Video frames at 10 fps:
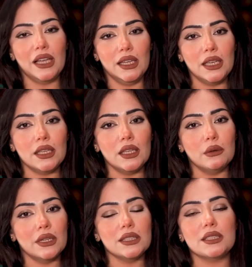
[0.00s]
عليكي
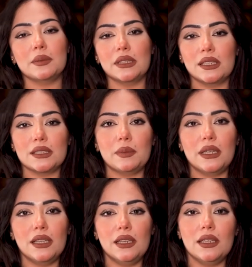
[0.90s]
وانت
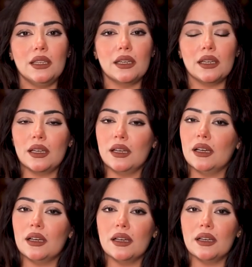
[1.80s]
بالنسبه لي آه
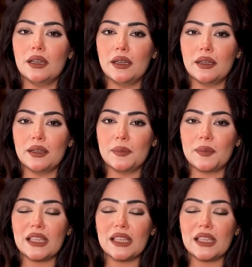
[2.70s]
آه